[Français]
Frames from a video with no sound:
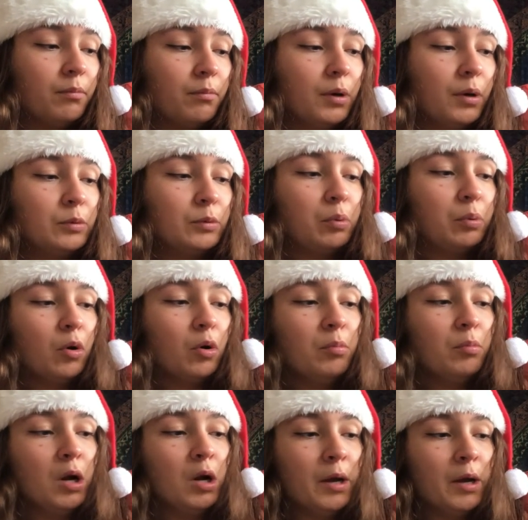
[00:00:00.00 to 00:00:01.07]
Pas de
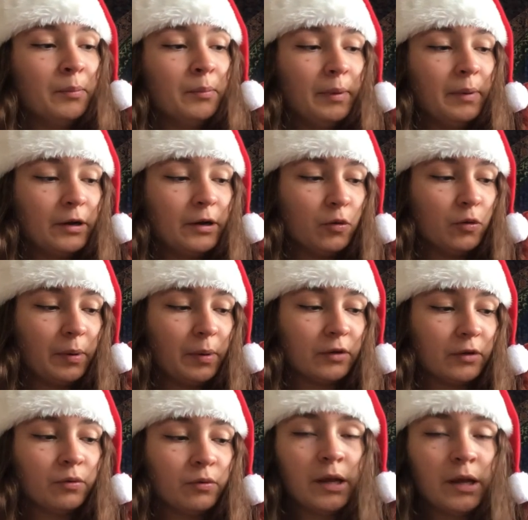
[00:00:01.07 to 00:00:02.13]
problème, baille le Père
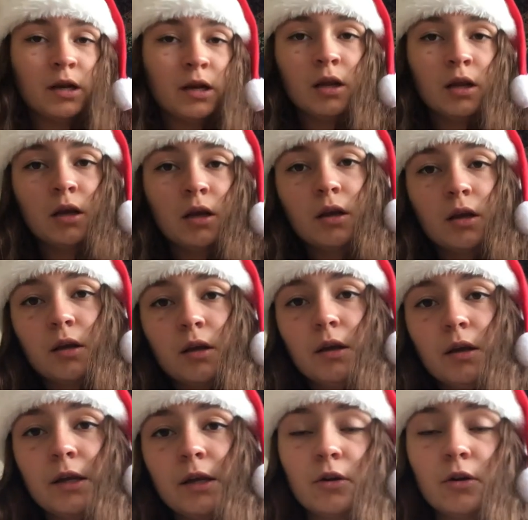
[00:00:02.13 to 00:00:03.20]
Noël
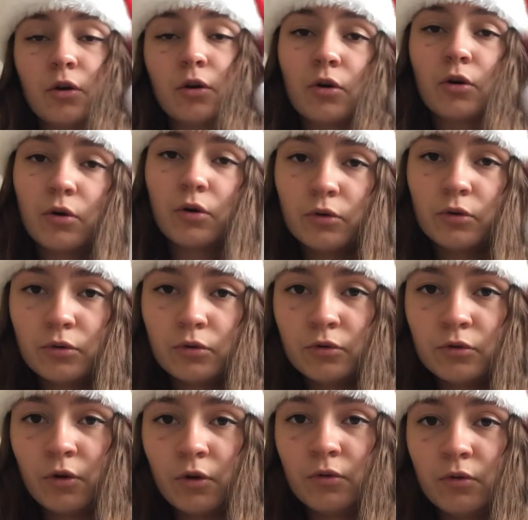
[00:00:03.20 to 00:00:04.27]
et il
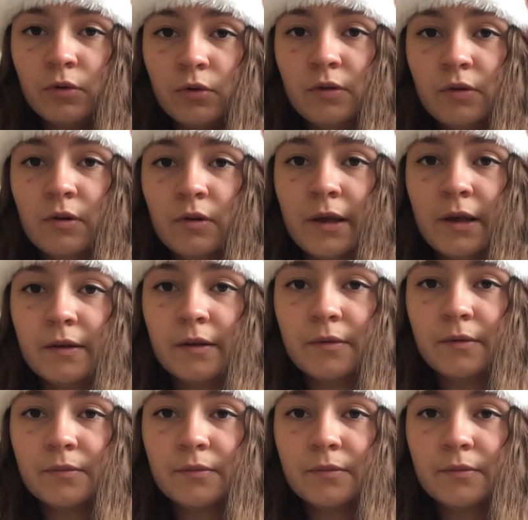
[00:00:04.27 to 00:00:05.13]
retourne dans son atelier.